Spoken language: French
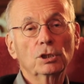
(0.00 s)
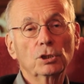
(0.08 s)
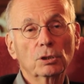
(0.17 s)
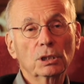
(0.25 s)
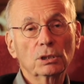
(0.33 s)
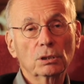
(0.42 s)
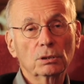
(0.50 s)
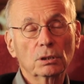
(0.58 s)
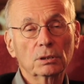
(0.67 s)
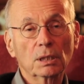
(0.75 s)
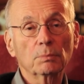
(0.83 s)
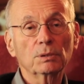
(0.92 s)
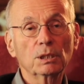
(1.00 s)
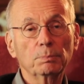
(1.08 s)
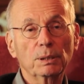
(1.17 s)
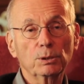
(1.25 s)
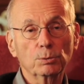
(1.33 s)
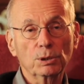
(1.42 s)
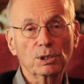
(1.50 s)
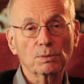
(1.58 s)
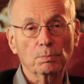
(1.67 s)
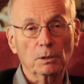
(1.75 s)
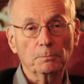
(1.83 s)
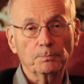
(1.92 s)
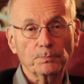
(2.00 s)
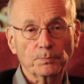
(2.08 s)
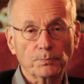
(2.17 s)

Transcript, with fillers: je raisonne en termes d'épanouissement.